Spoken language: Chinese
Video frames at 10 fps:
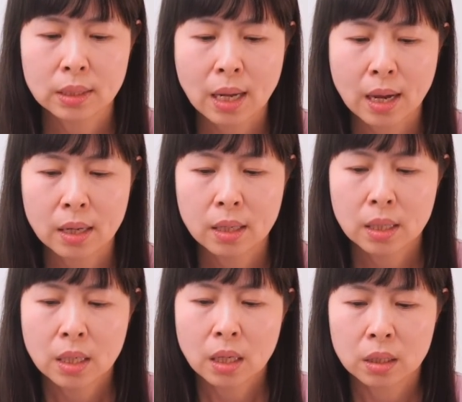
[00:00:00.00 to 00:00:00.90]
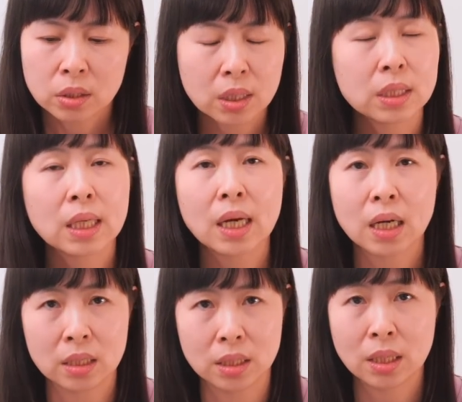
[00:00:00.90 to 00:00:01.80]
那呃，圣经
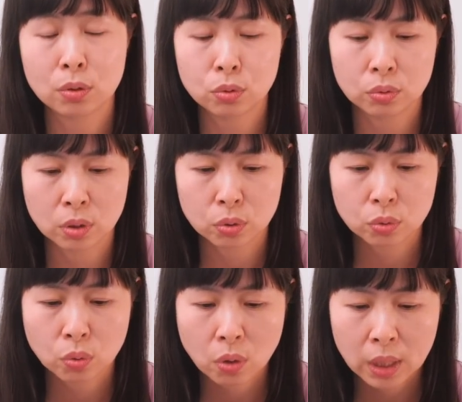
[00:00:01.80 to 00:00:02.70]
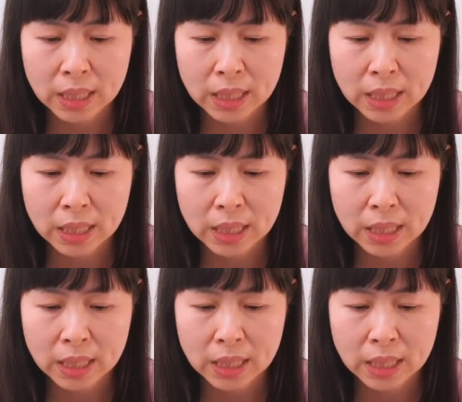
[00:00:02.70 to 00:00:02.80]
很清楚的说，